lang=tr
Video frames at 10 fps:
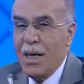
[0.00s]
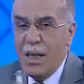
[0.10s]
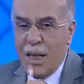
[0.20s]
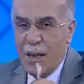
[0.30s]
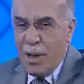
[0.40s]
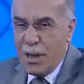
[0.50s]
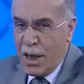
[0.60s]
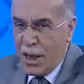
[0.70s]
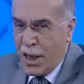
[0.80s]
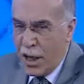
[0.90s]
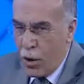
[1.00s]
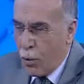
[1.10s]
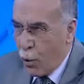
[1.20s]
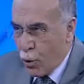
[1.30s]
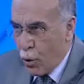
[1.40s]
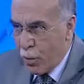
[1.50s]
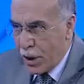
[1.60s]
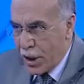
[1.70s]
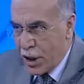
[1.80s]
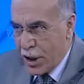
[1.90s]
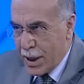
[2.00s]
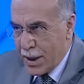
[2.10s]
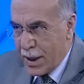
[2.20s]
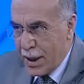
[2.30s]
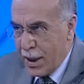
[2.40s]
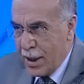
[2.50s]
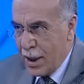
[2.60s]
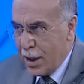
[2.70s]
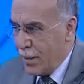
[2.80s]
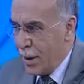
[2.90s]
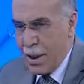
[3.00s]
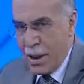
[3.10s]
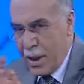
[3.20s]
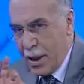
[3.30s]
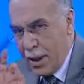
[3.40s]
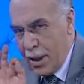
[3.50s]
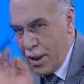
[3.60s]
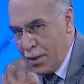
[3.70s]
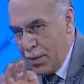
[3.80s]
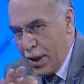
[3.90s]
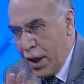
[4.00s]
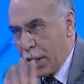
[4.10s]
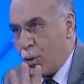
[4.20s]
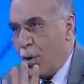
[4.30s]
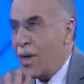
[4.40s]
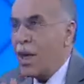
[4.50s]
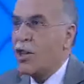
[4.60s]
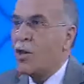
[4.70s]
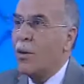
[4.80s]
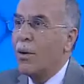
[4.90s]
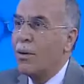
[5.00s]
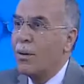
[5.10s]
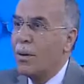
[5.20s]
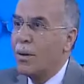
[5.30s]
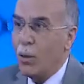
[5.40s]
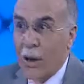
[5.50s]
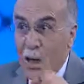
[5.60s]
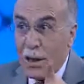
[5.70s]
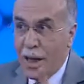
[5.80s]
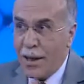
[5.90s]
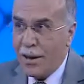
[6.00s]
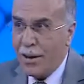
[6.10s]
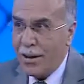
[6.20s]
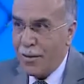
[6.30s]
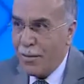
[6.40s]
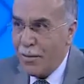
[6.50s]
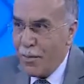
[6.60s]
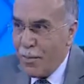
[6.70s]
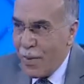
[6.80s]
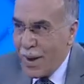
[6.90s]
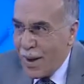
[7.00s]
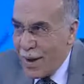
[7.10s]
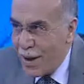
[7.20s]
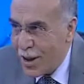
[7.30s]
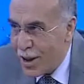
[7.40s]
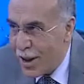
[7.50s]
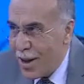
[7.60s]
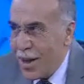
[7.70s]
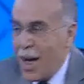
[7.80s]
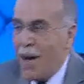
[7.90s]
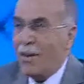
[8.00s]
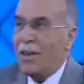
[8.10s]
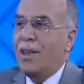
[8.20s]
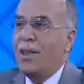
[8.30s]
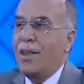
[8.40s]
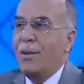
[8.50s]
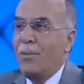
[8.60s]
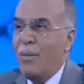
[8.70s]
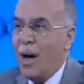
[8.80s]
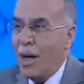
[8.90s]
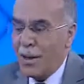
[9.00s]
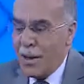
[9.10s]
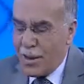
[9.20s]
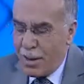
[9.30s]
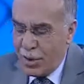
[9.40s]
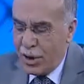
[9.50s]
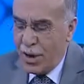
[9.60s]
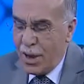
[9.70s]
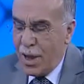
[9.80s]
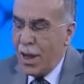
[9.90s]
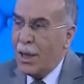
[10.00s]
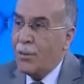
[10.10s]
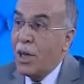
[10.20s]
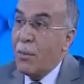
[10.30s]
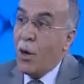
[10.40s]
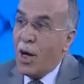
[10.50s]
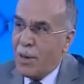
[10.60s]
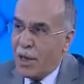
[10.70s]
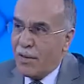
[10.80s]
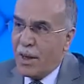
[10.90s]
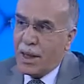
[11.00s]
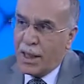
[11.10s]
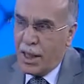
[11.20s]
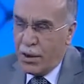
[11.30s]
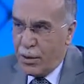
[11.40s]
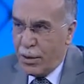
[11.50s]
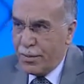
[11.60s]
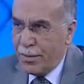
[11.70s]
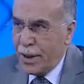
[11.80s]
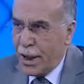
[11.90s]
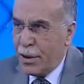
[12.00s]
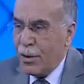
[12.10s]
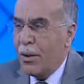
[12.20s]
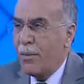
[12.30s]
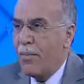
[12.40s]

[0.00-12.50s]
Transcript: 2 metre ileriye koyuyor bu dik şinesini. 2 metre ileriden ipliği atıyor ve geçiriyor o delikten. Çalışmış böyle bir maharet evet, kazanmış. Maharet kazanmış. Demişler böyle birisi var getirin diyor. Getiriyor.